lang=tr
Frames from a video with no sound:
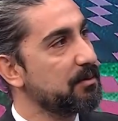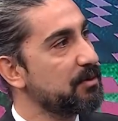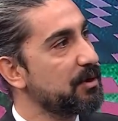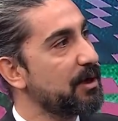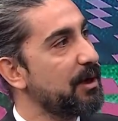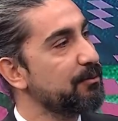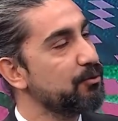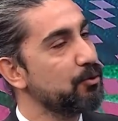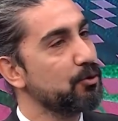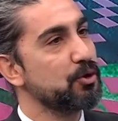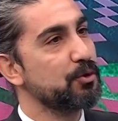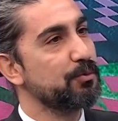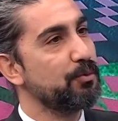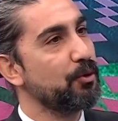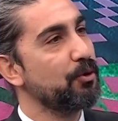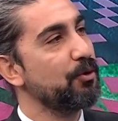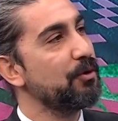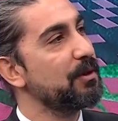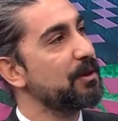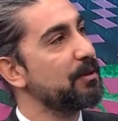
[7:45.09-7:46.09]

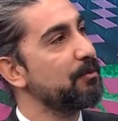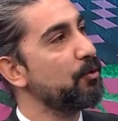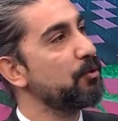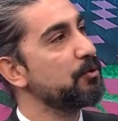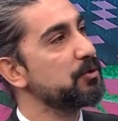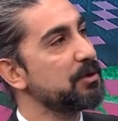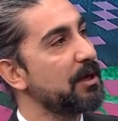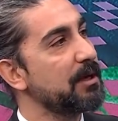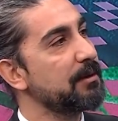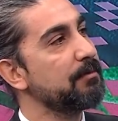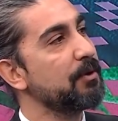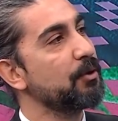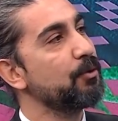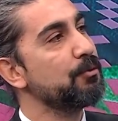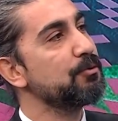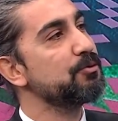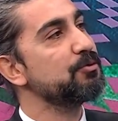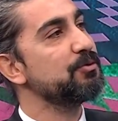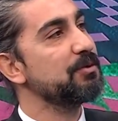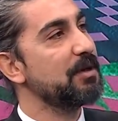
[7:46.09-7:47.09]
Trabzonspor yönetimi onu satma
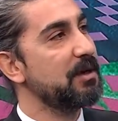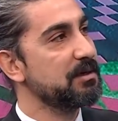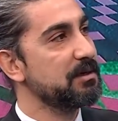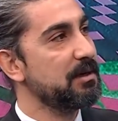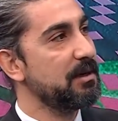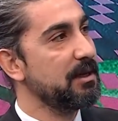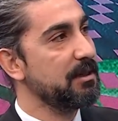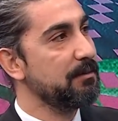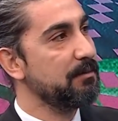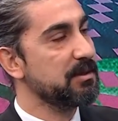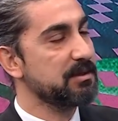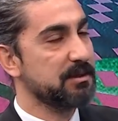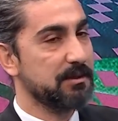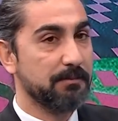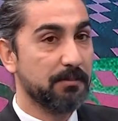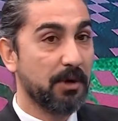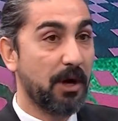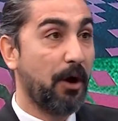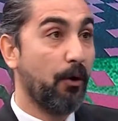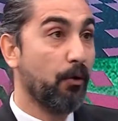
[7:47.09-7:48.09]
konusunda acele
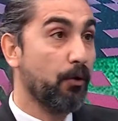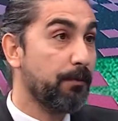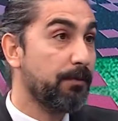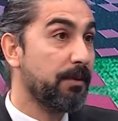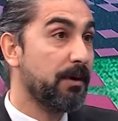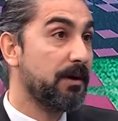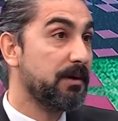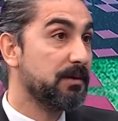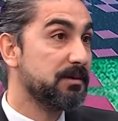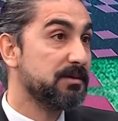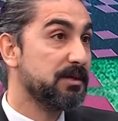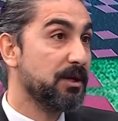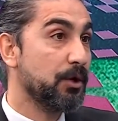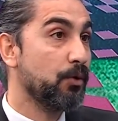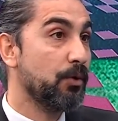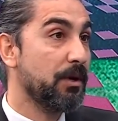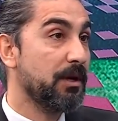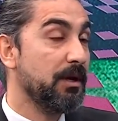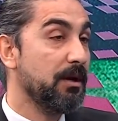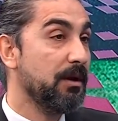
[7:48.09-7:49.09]
etmesin. Bir Avrupa
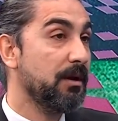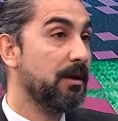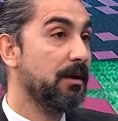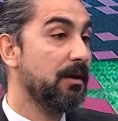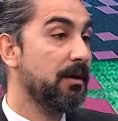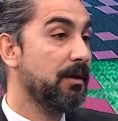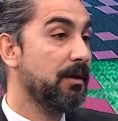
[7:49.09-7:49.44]
serüveni.